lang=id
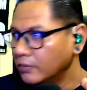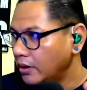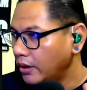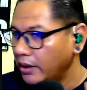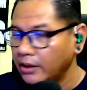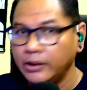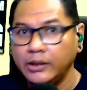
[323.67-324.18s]

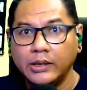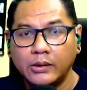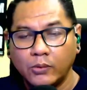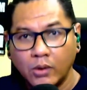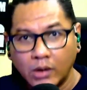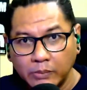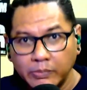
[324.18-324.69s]
uh, ini
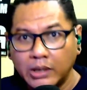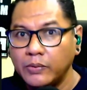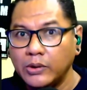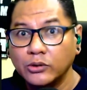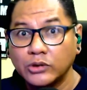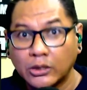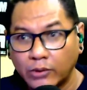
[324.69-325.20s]
gue kan bikin
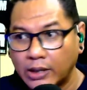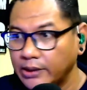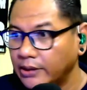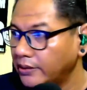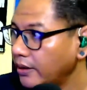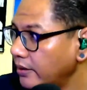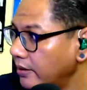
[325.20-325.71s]
video satu
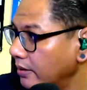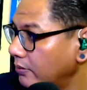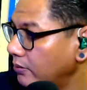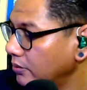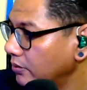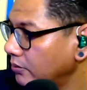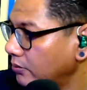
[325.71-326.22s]
kali take ya
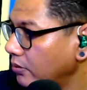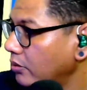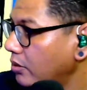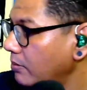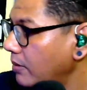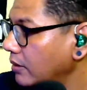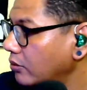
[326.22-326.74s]
gue gue
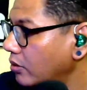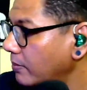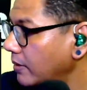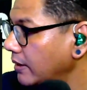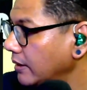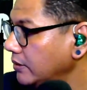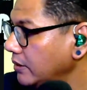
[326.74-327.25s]
normal
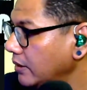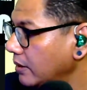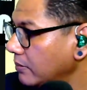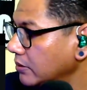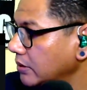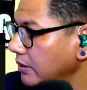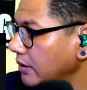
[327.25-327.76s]
normal aja ya
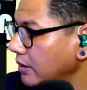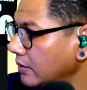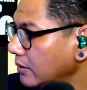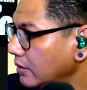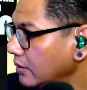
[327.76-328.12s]
maksudnya